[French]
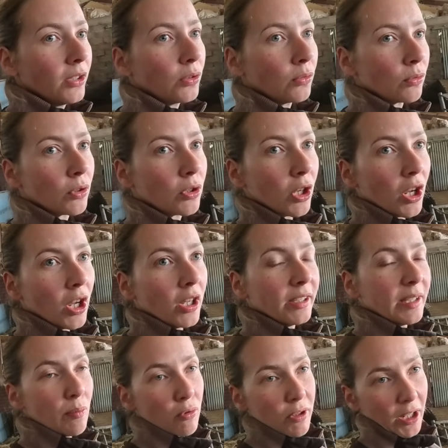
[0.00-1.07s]
Donc euh,
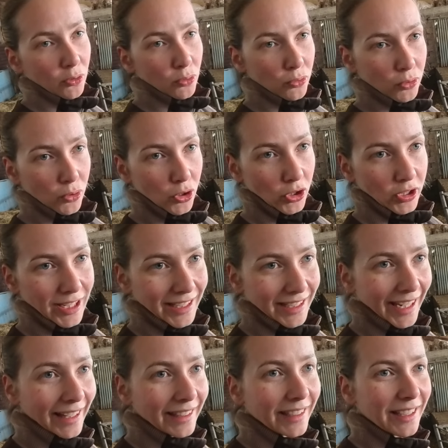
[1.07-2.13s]
des boucs adultes j'en ai
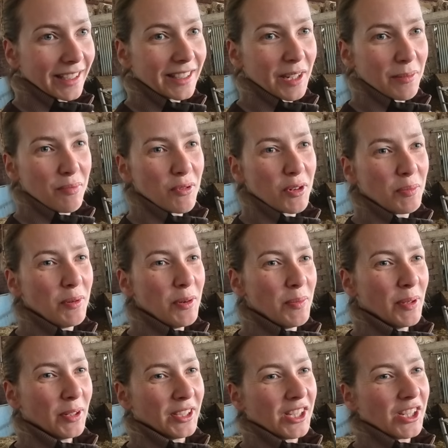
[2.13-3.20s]
4, des boucs plus
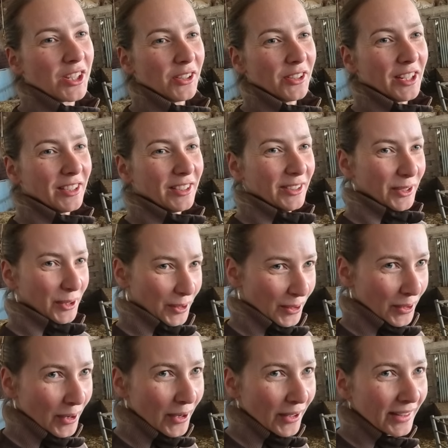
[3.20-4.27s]
petits j'en ai
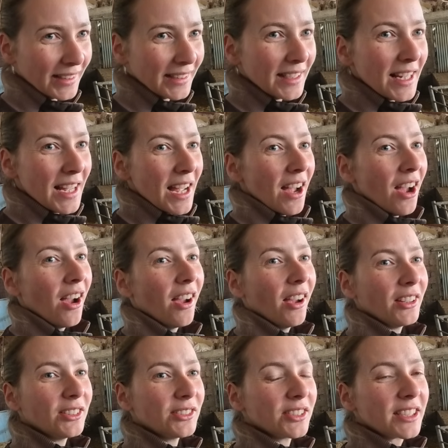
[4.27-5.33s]
2.
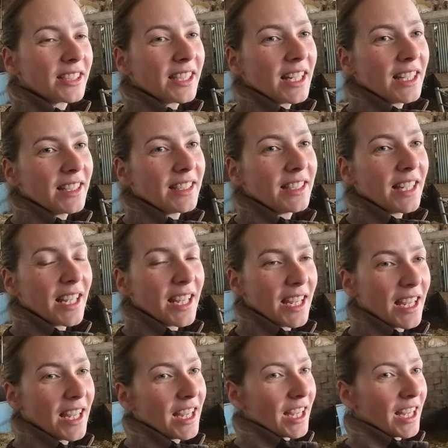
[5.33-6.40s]
Euh, donc c'est
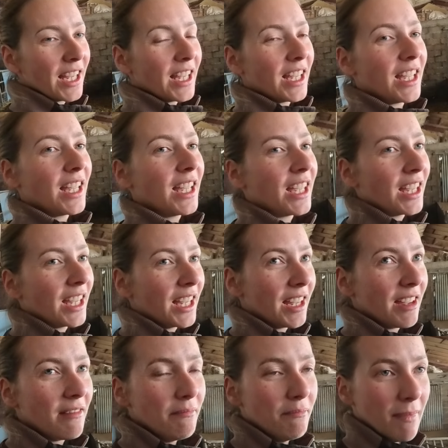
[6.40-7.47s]

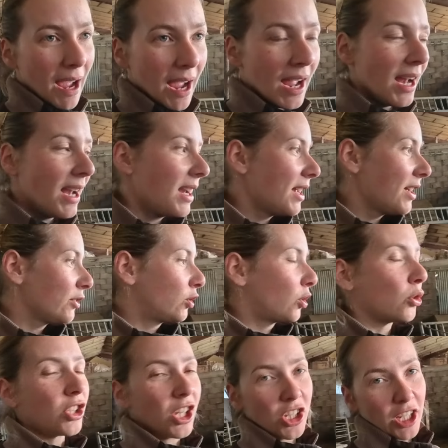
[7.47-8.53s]
des mâles
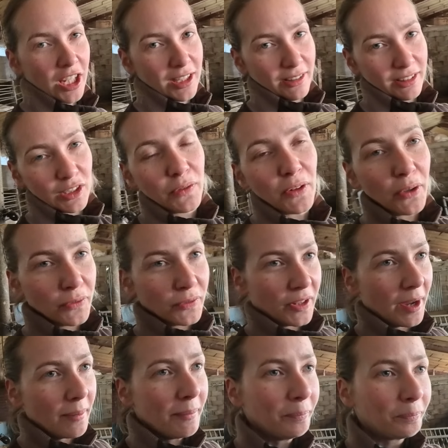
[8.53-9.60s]
que j'achète dans différentes
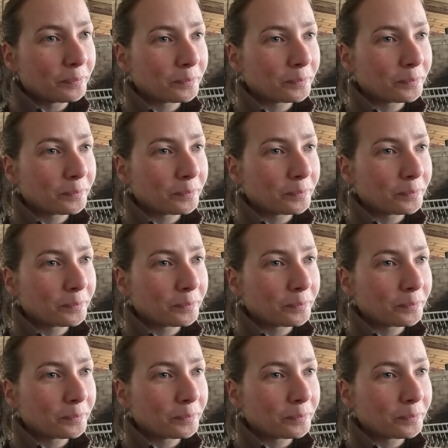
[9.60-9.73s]
fermes,